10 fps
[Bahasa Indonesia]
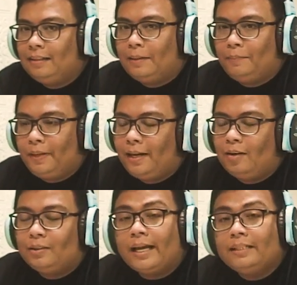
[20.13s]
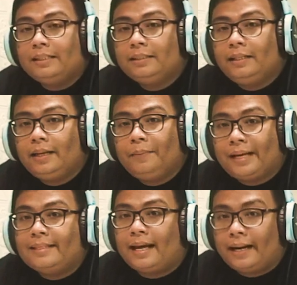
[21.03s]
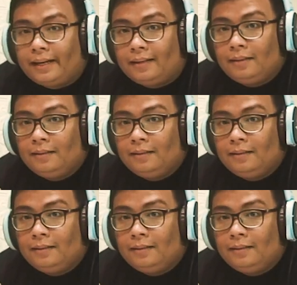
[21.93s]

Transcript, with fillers: tapi kalau saya sih sendiri penasaran.